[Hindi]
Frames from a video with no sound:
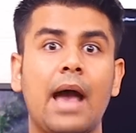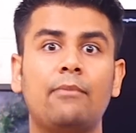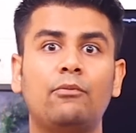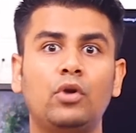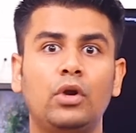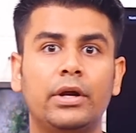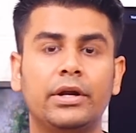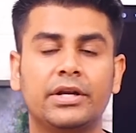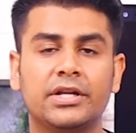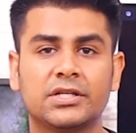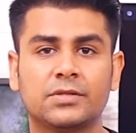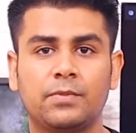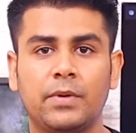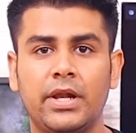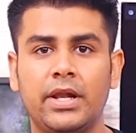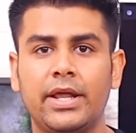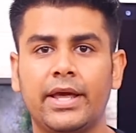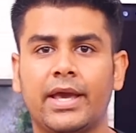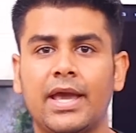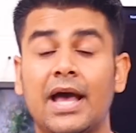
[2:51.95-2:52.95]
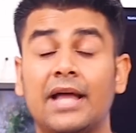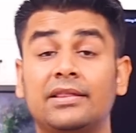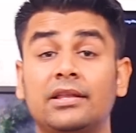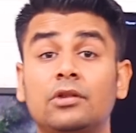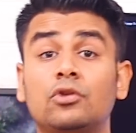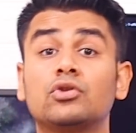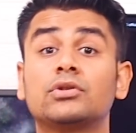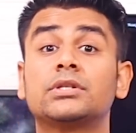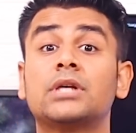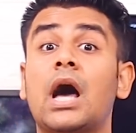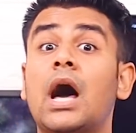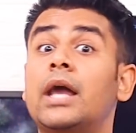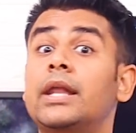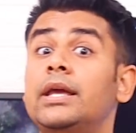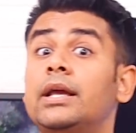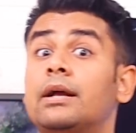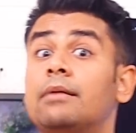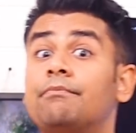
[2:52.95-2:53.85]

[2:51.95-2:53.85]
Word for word: एमोलेट डिस्प्ले लेके आती तो सारी